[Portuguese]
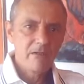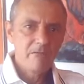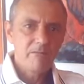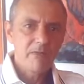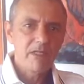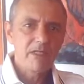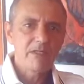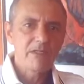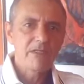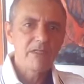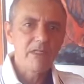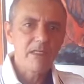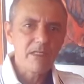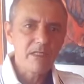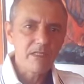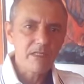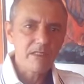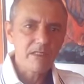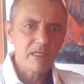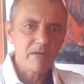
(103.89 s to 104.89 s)

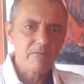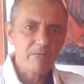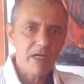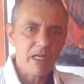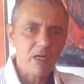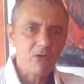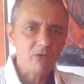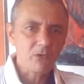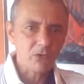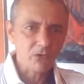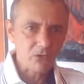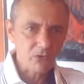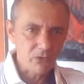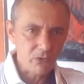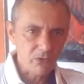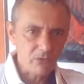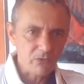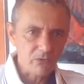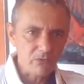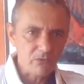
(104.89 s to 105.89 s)
precisa separar o
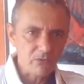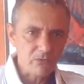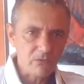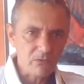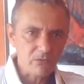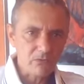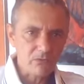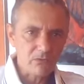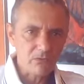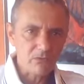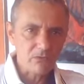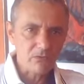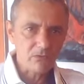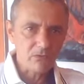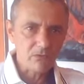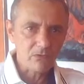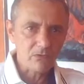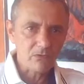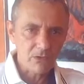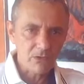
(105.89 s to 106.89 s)
joio
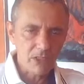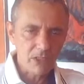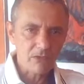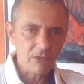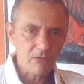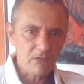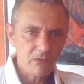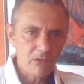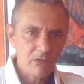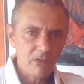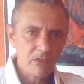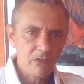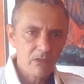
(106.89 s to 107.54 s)
do trigo.